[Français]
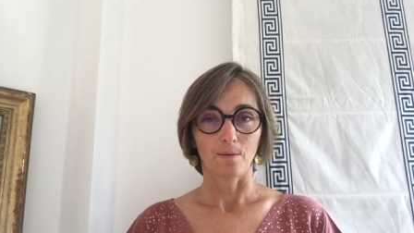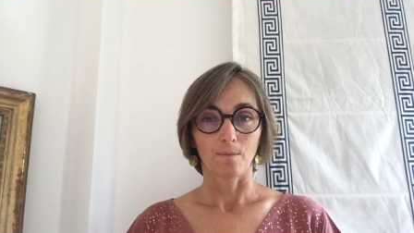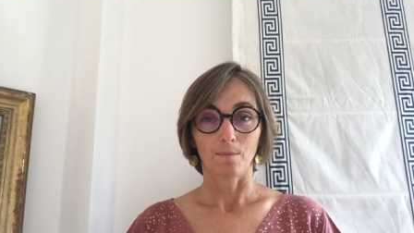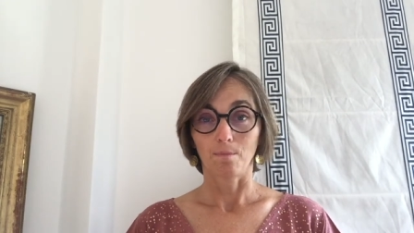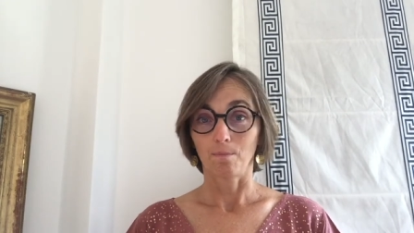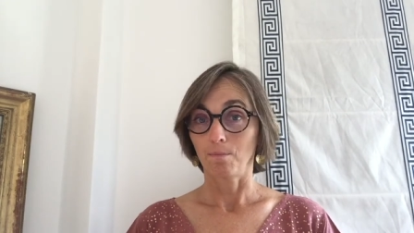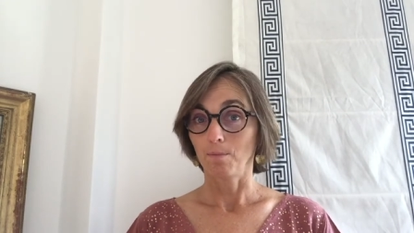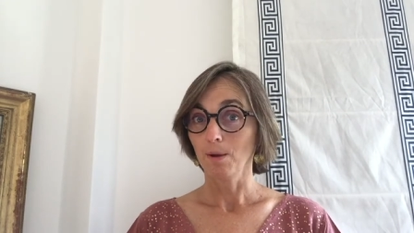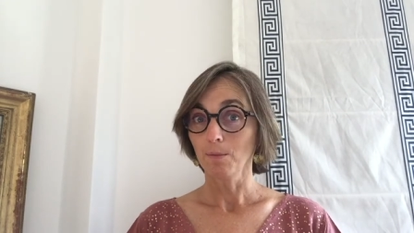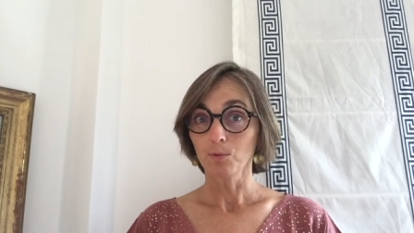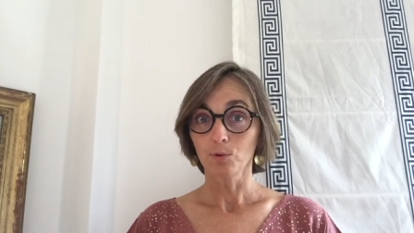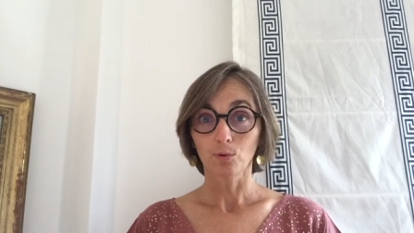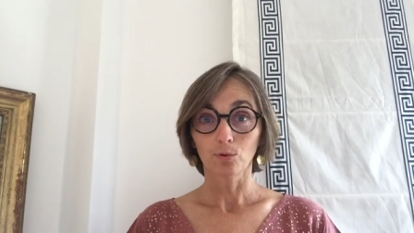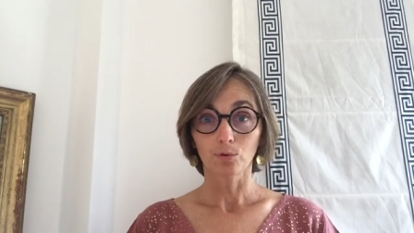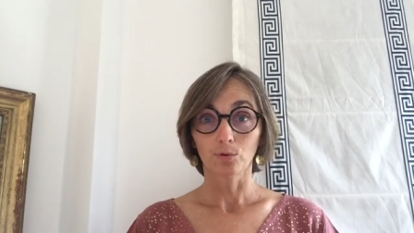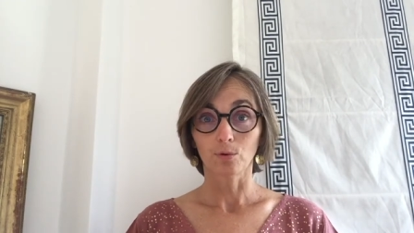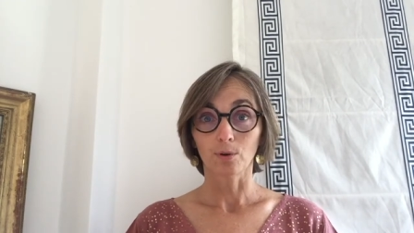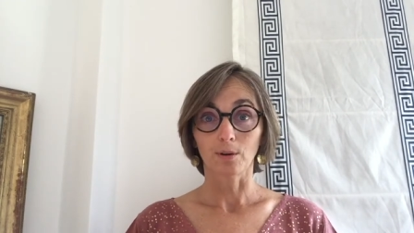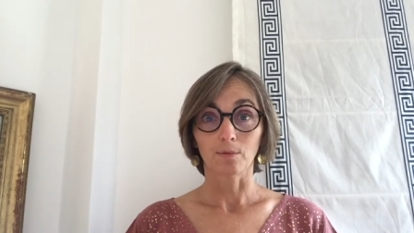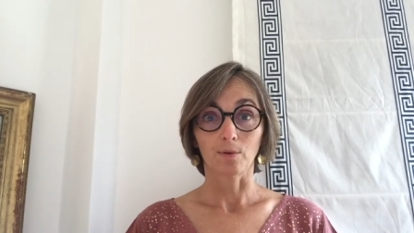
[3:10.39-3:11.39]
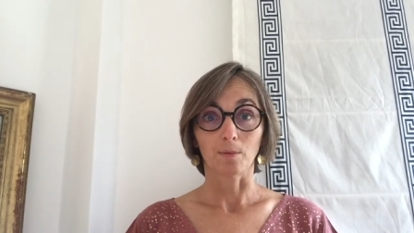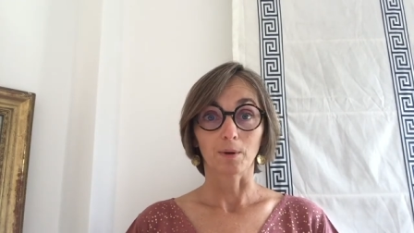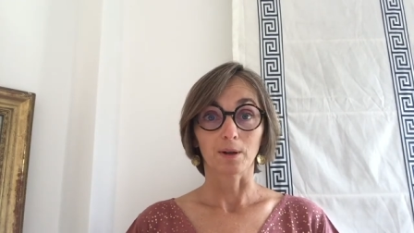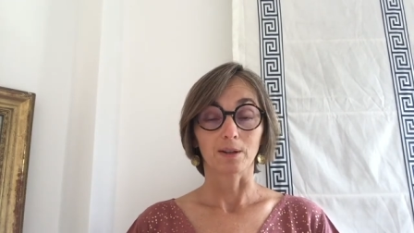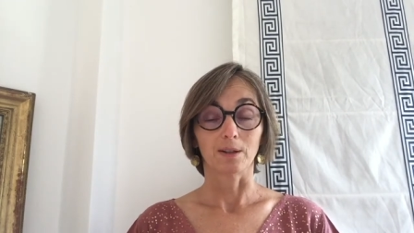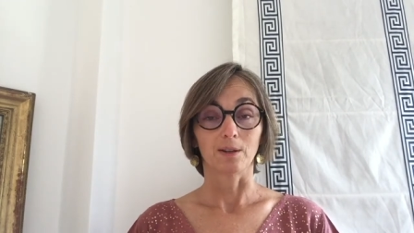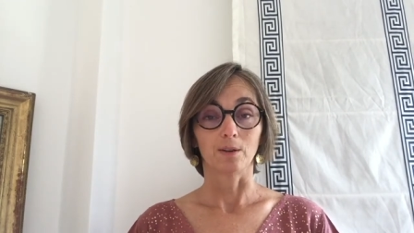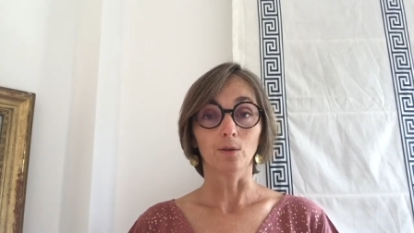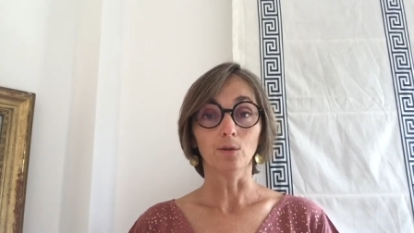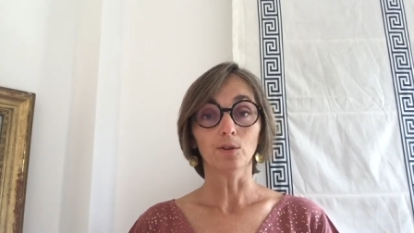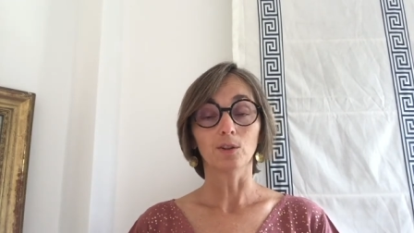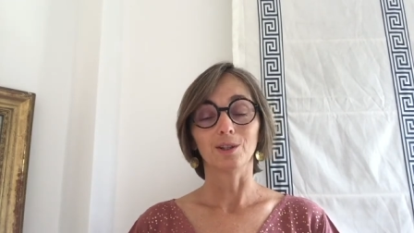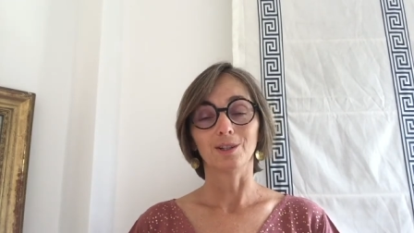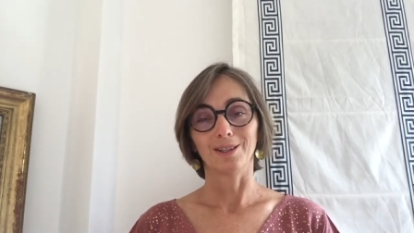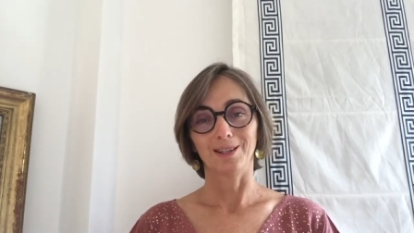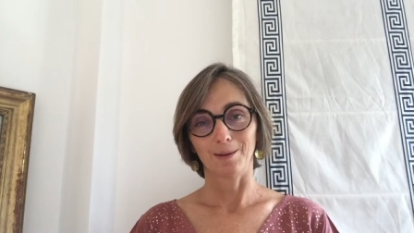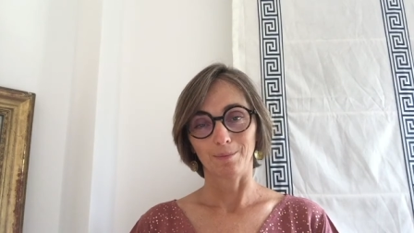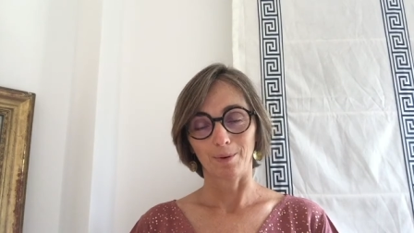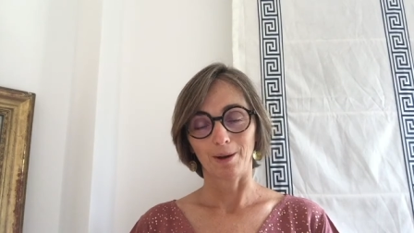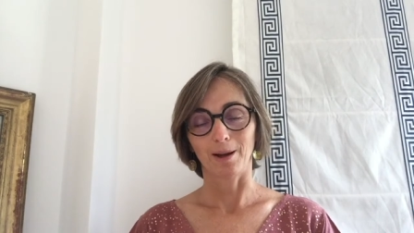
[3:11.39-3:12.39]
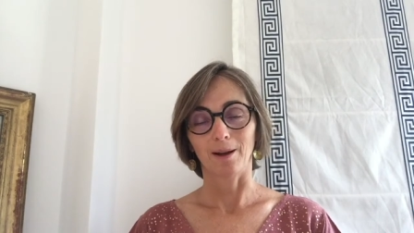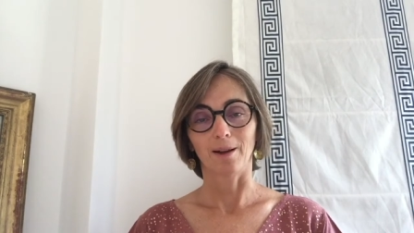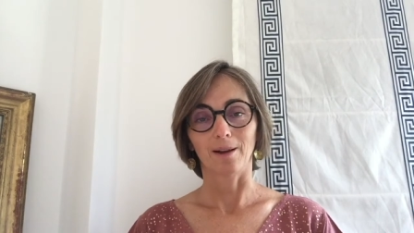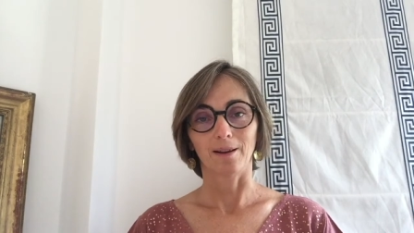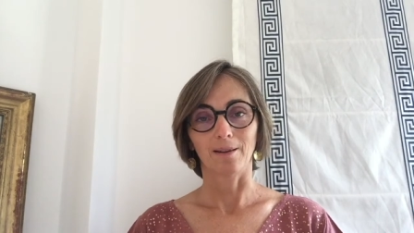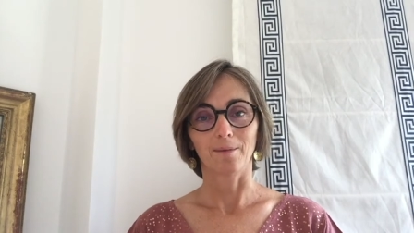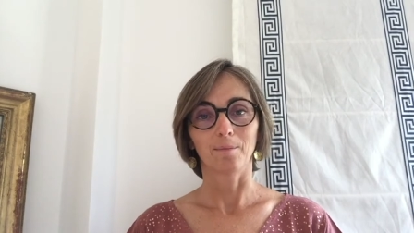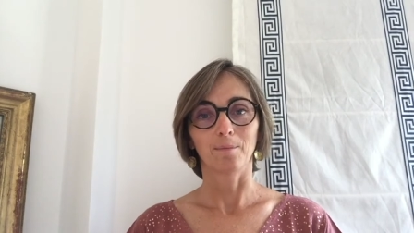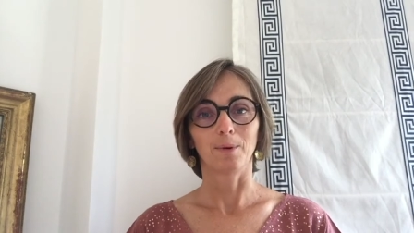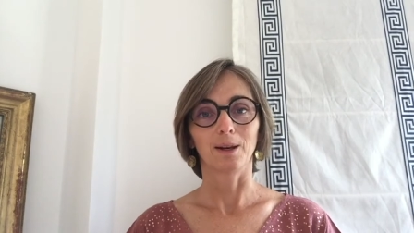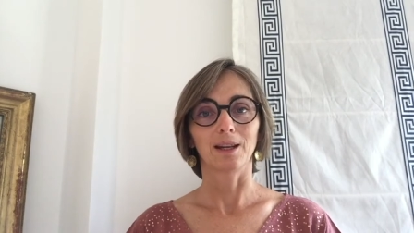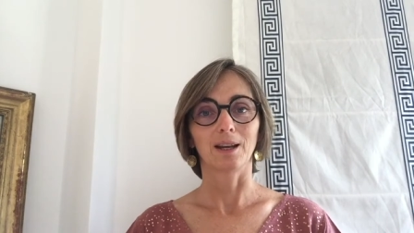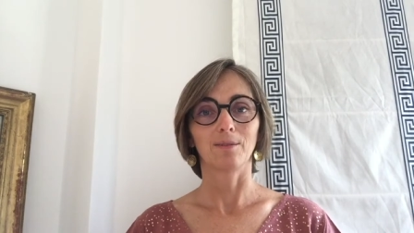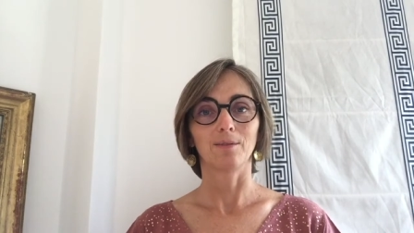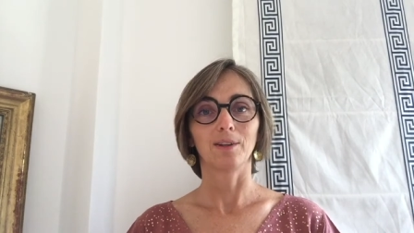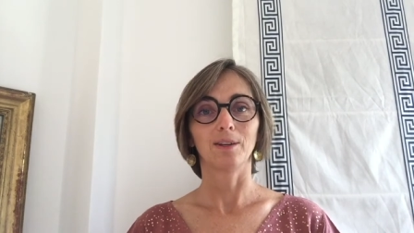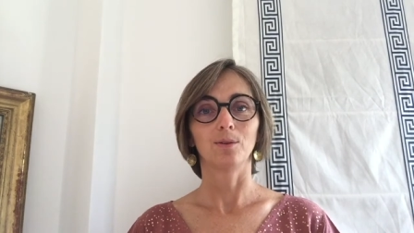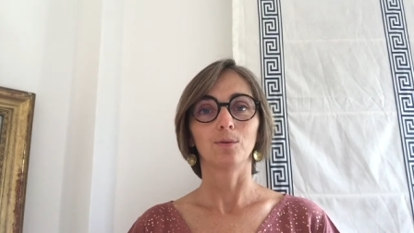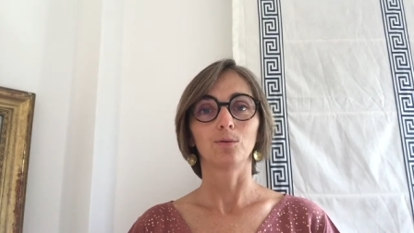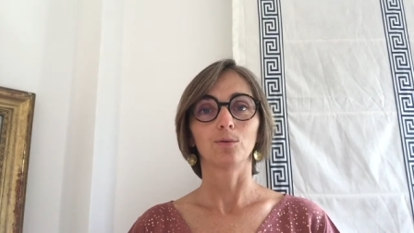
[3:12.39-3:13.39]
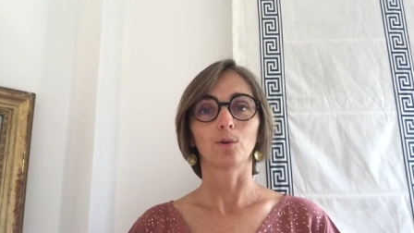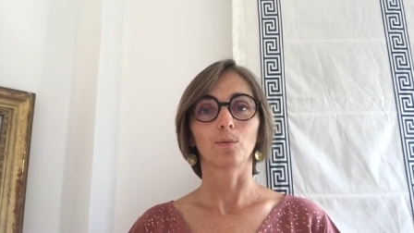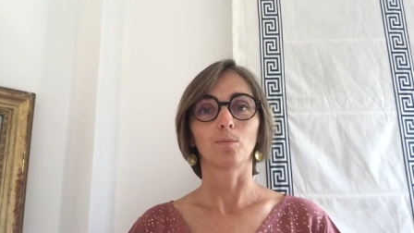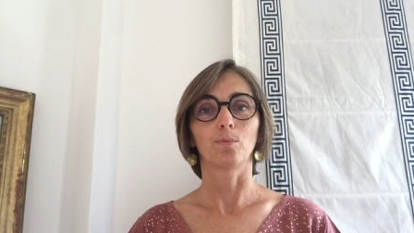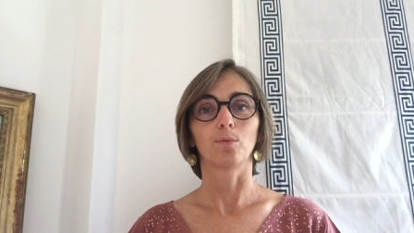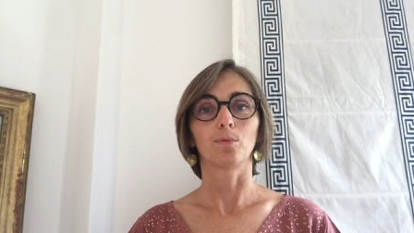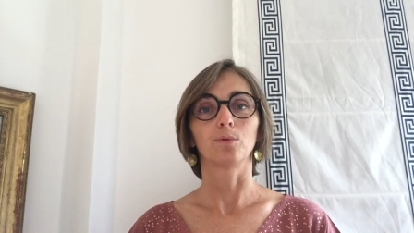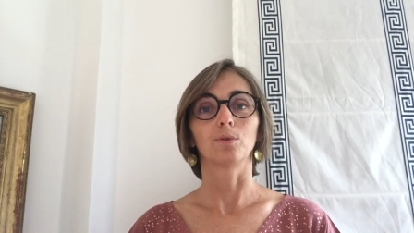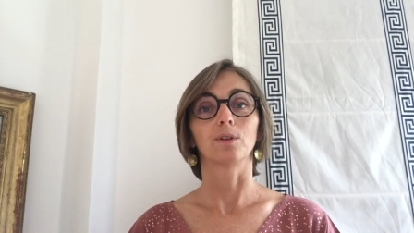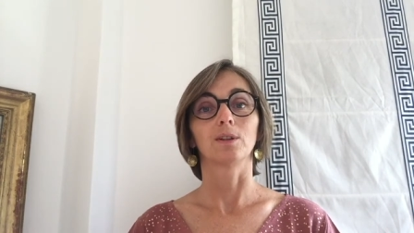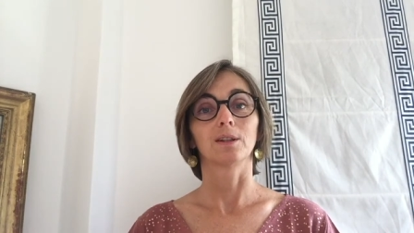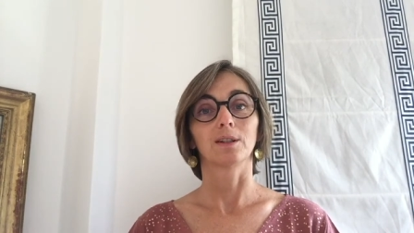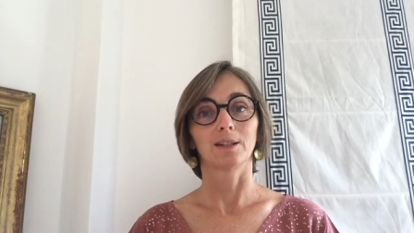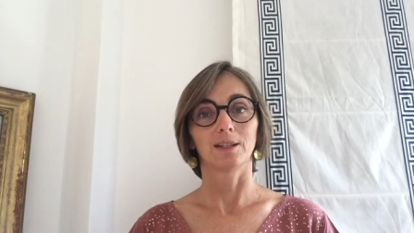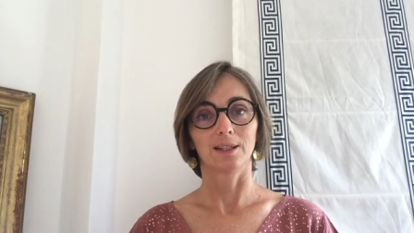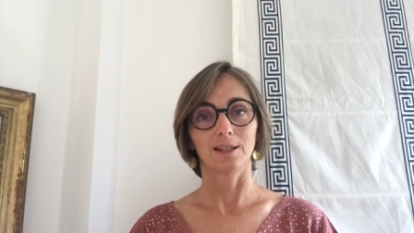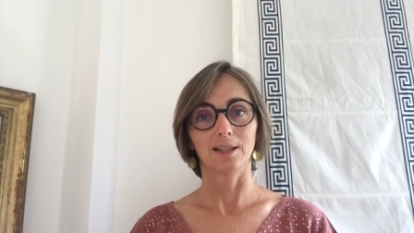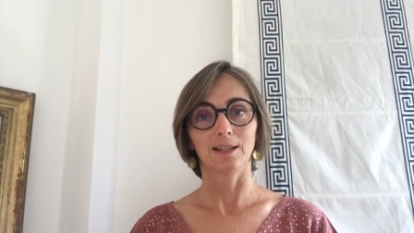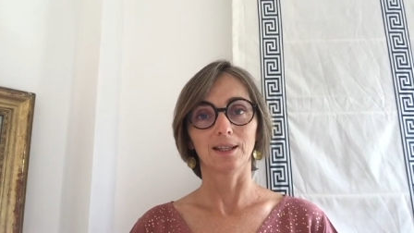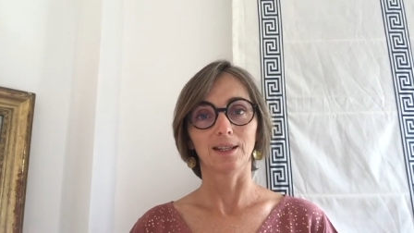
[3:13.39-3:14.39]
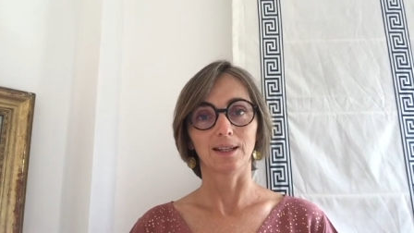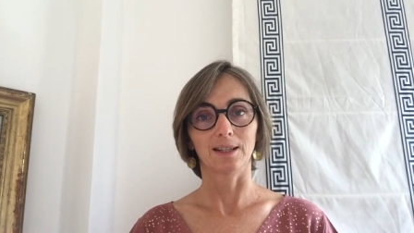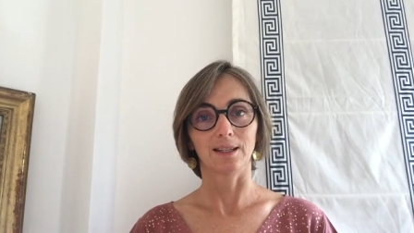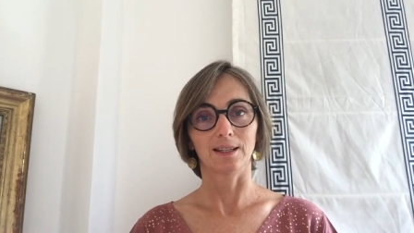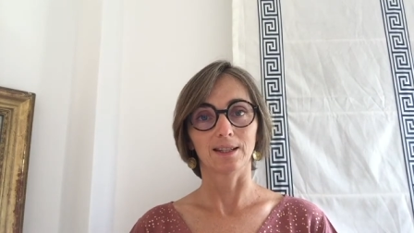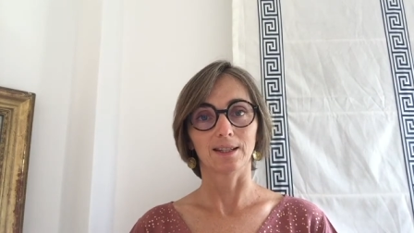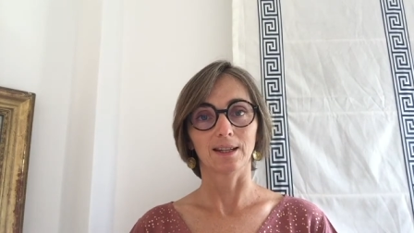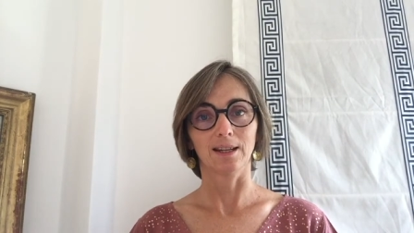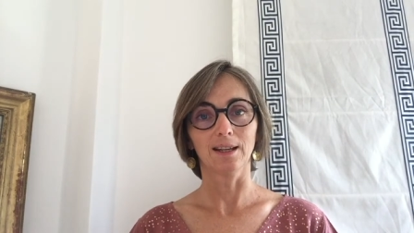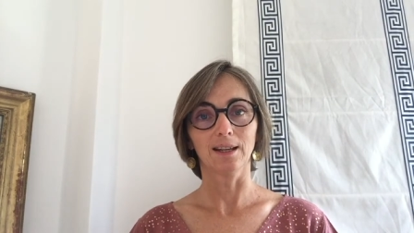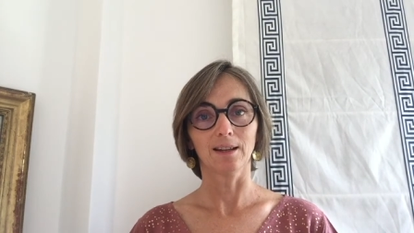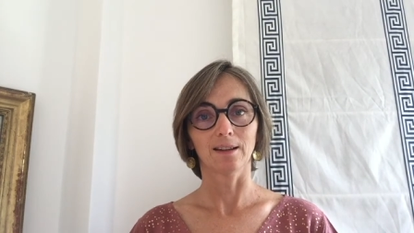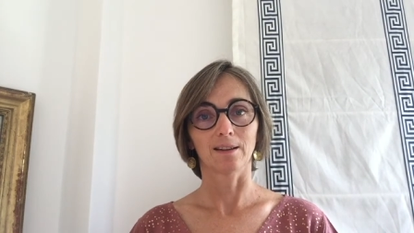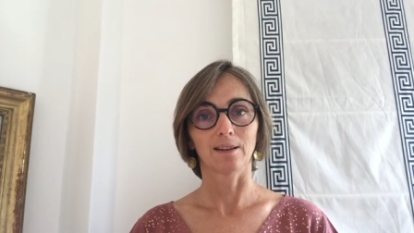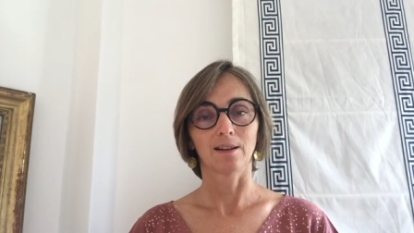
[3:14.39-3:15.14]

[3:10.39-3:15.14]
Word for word: même chose que la fois précédente, n'hésitez pas à mettre la vidéo sur pause si c'est nécessaire.